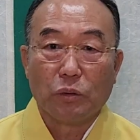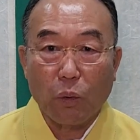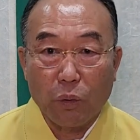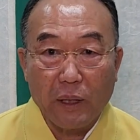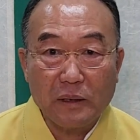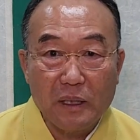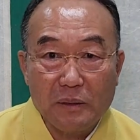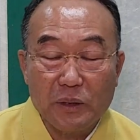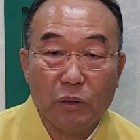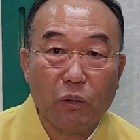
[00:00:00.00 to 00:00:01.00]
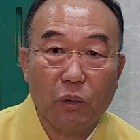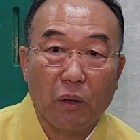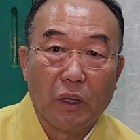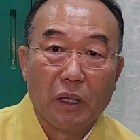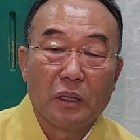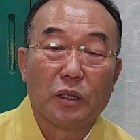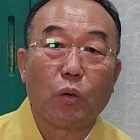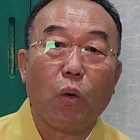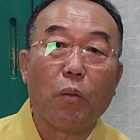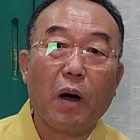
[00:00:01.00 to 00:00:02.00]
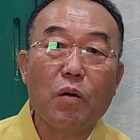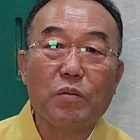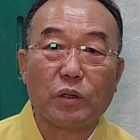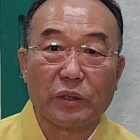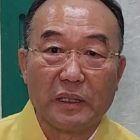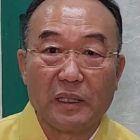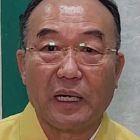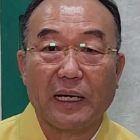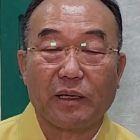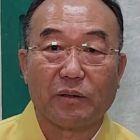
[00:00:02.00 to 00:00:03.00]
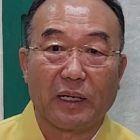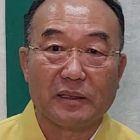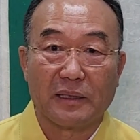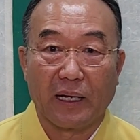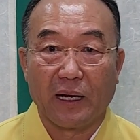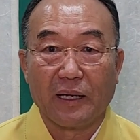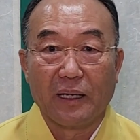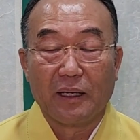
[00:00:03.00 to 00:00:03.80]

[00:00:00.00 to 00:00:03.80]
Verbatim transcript: 노래 들어놓고 그 고마움으로 일을 하라고 하는데